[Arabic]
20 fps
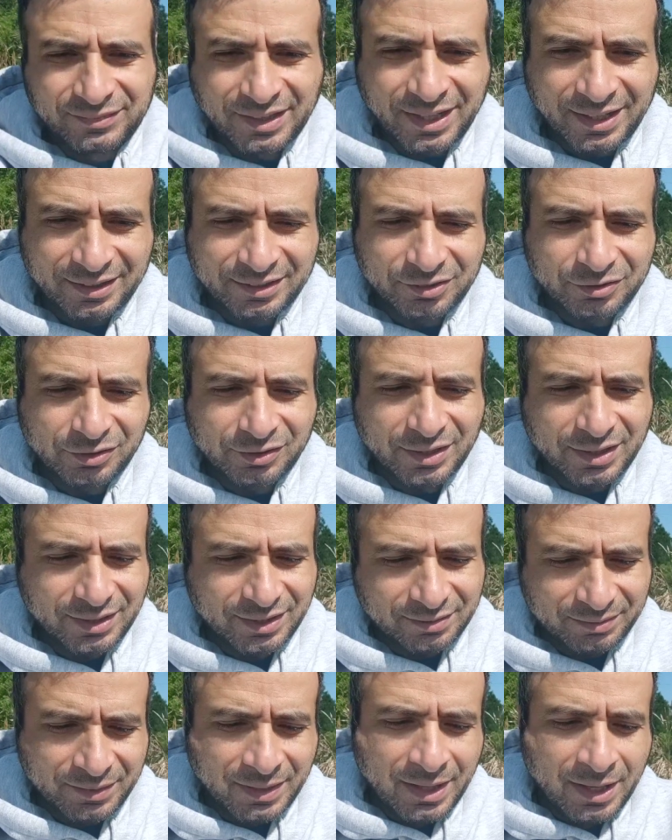يعني
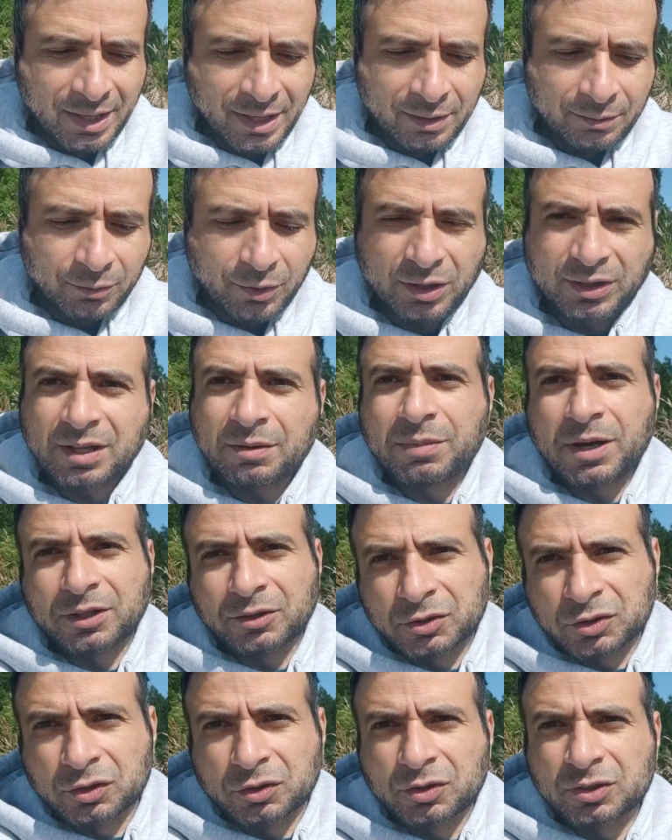شغلانه مرتبها
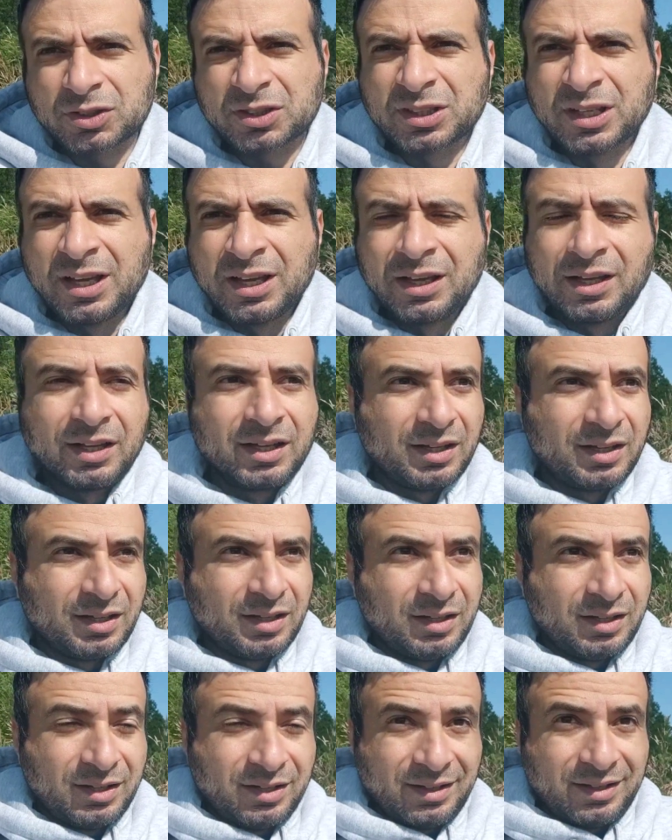نص نص
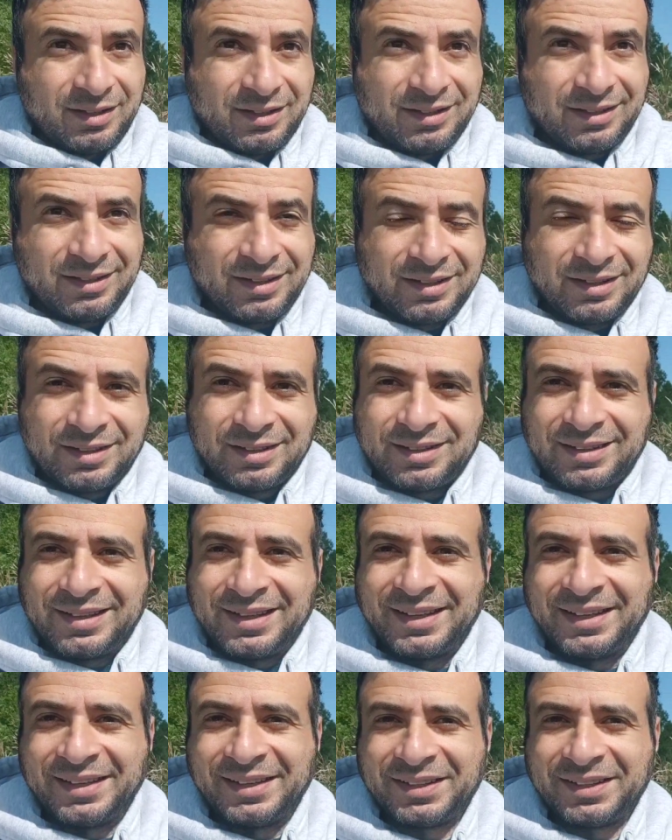آه